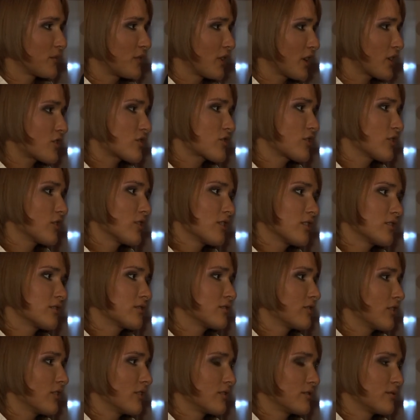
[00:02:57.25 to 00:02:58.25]
Так. Слушайте,
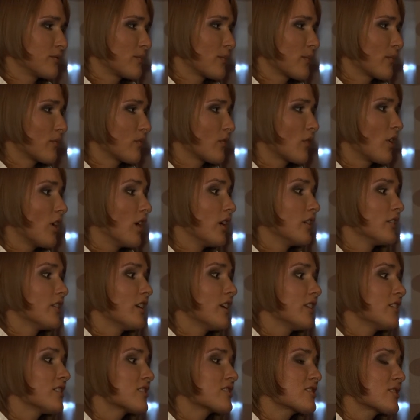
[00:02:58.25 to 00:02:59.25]
она на самом
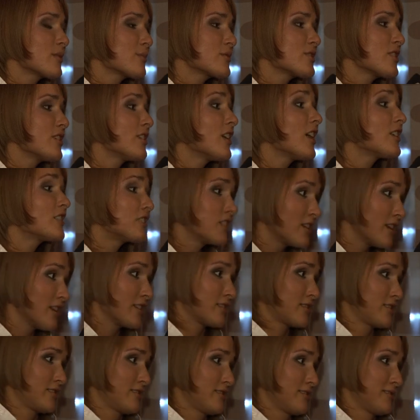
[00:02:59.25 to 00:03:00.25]
деле... Она на самом деле атлет.